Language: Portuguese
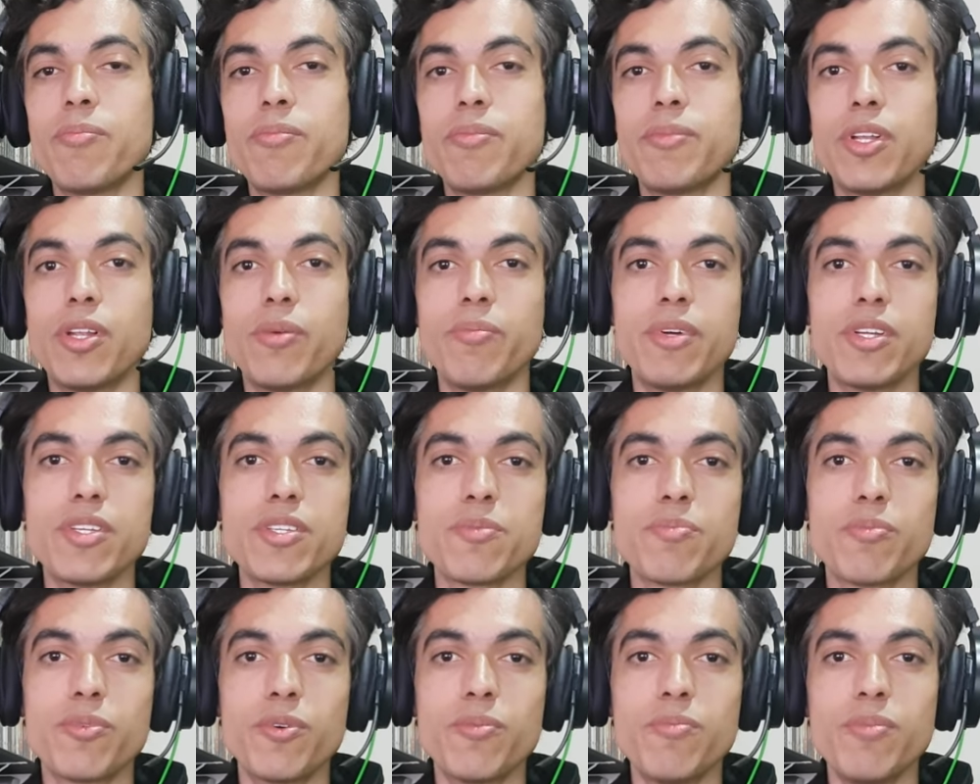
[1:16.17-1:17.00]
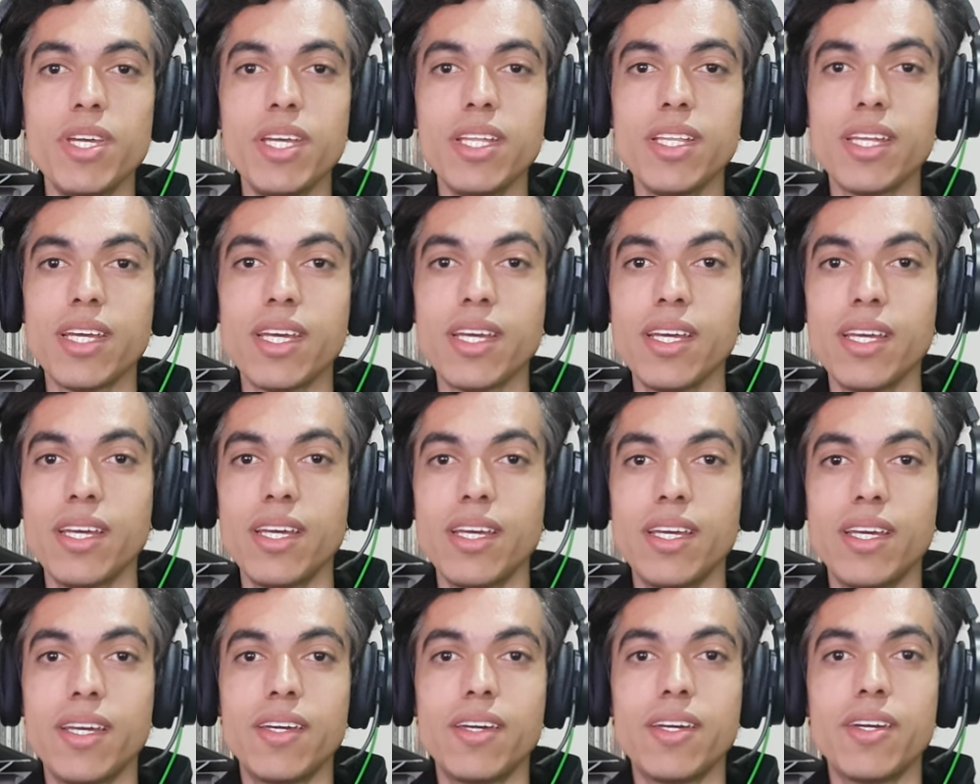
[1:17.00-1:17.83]
pelo menos por mim, né?
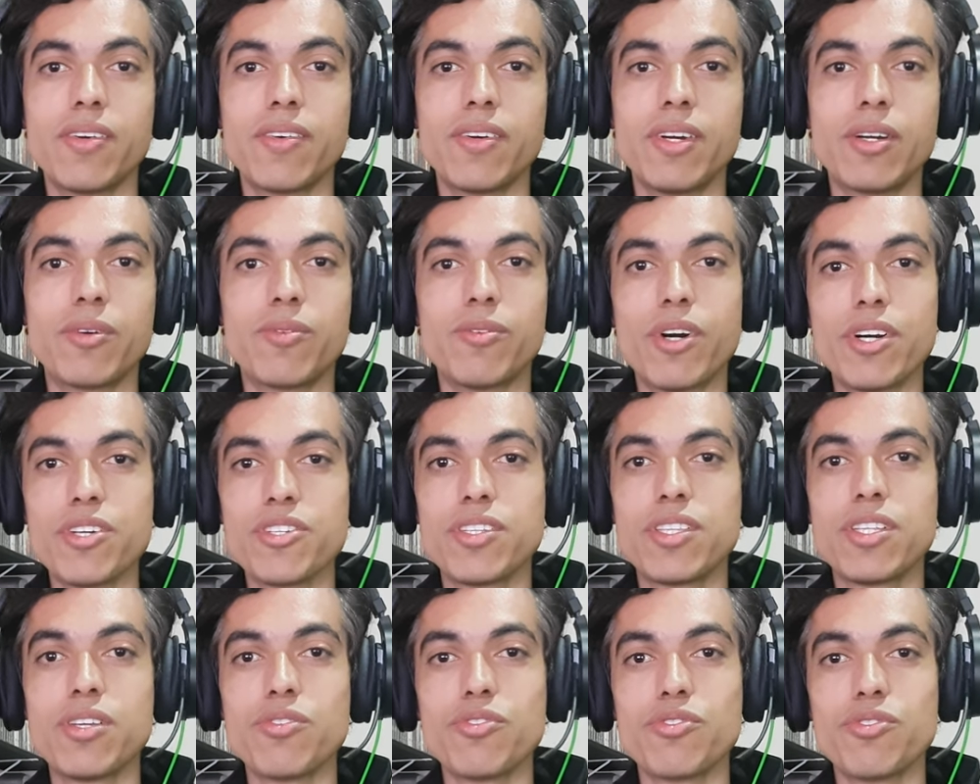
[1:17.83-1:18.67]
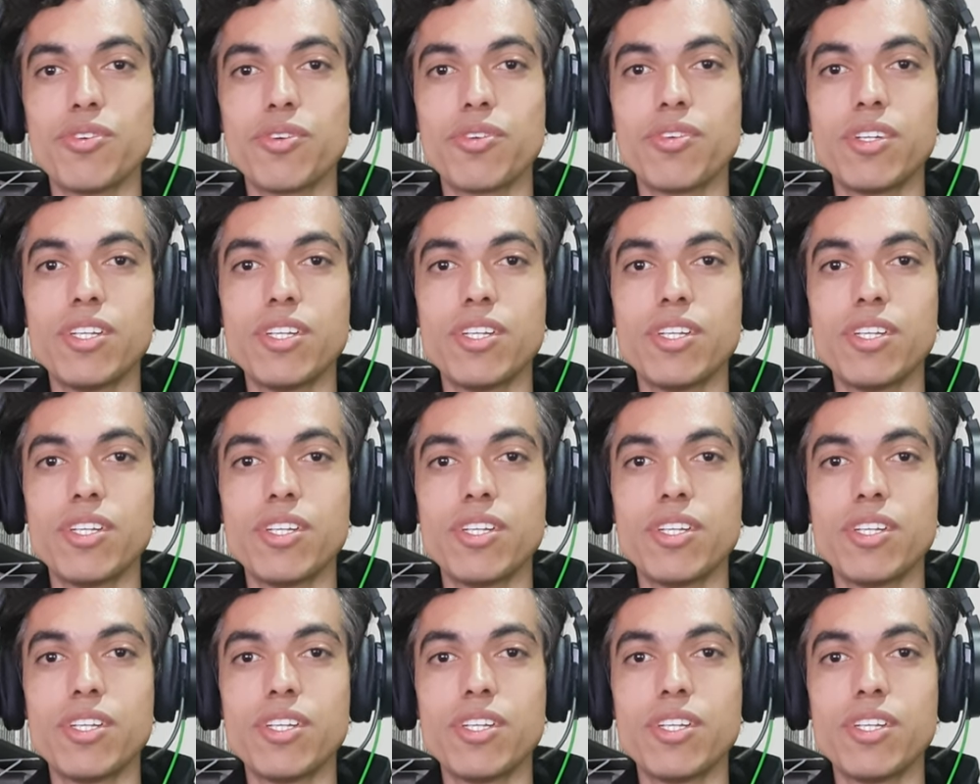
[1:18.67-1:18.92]
Eu gosto de ter o jogo